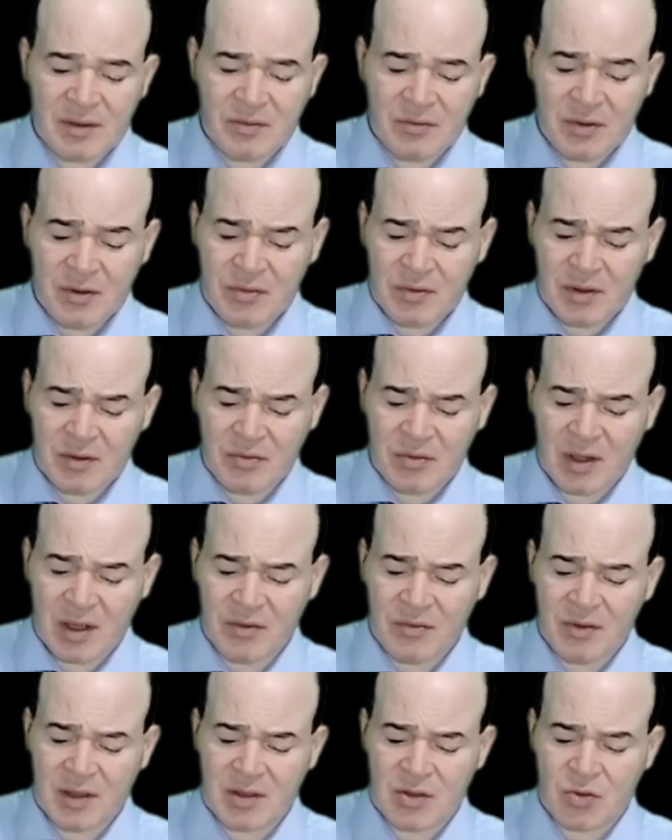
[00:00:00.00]
55
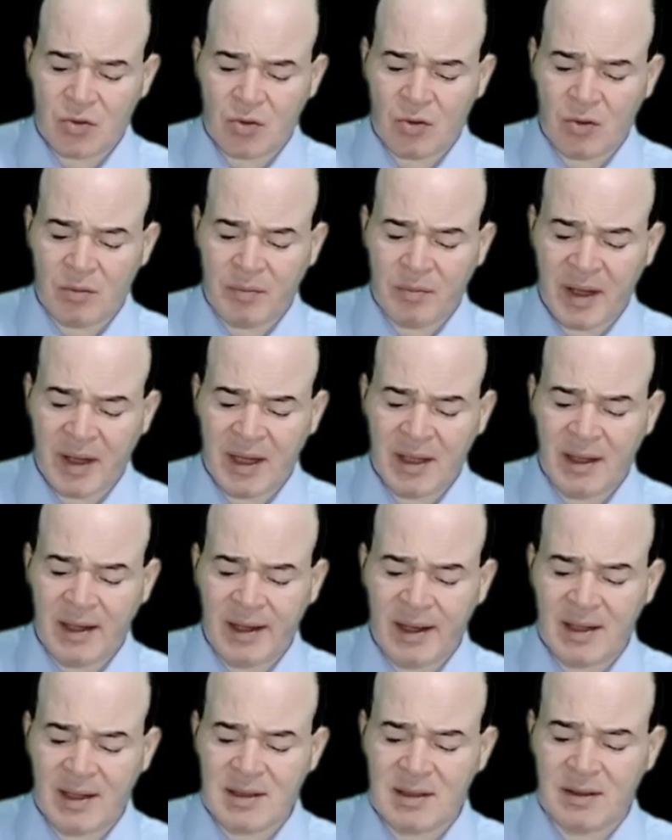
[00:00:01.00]
years old man
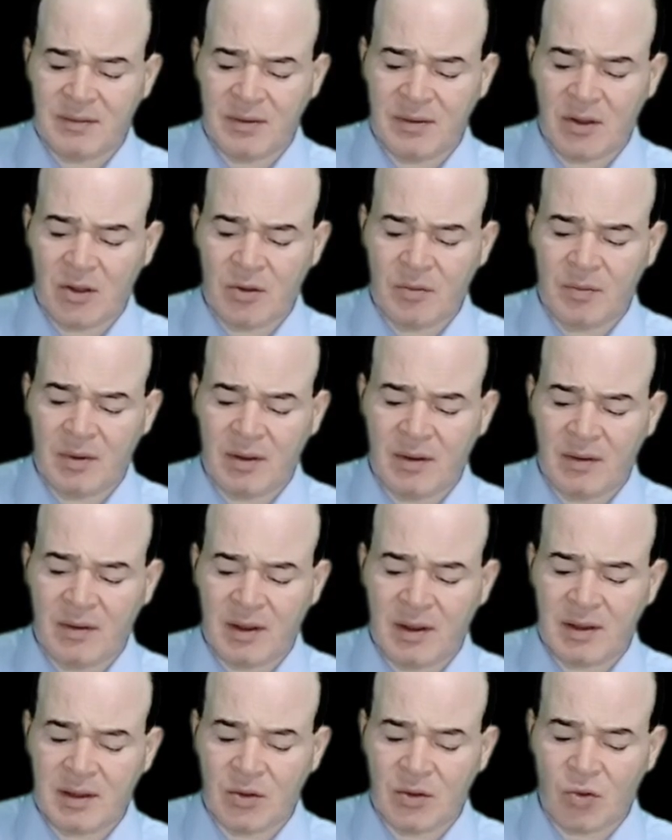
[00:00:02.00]
has developed
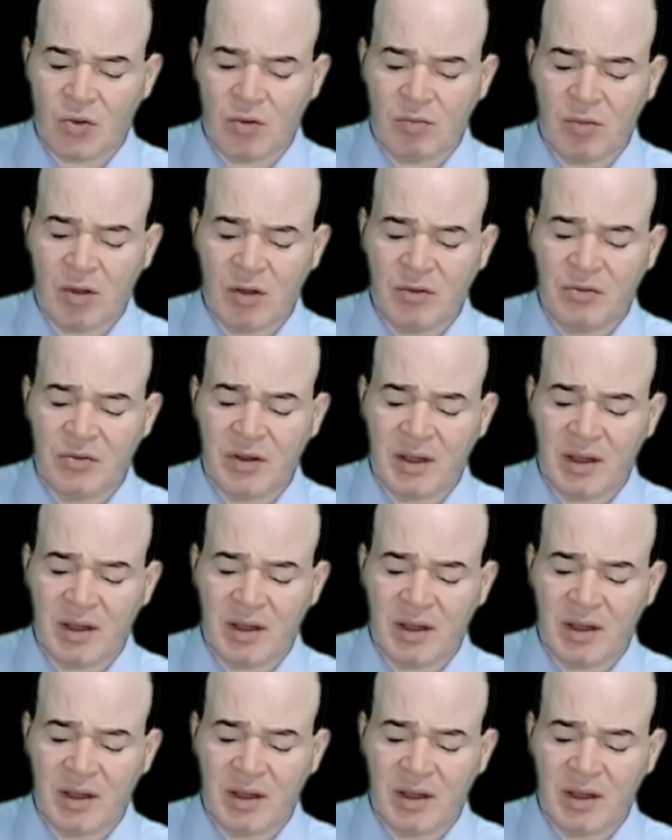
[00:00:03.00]
the syndrome of